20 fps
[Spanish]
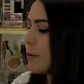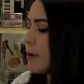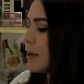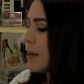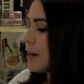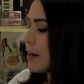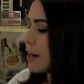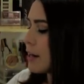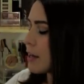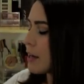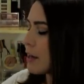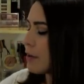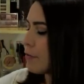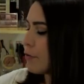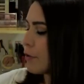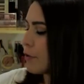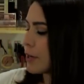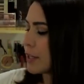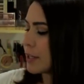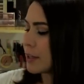Lo voy a dejar acá
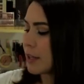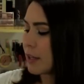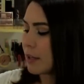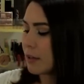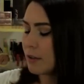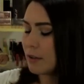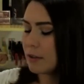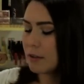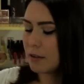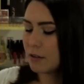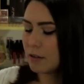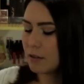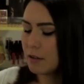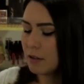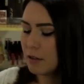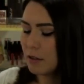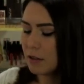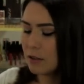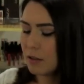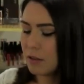afuera.
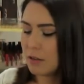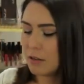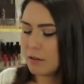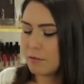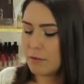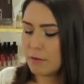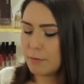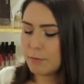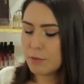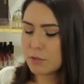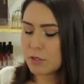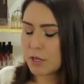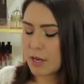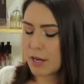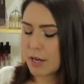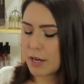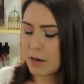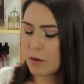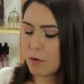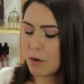Vamos a
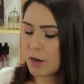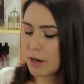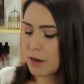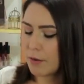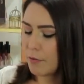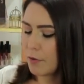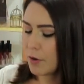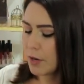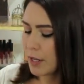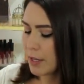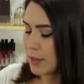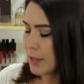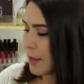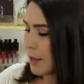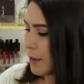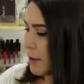dejarlo acá afuera.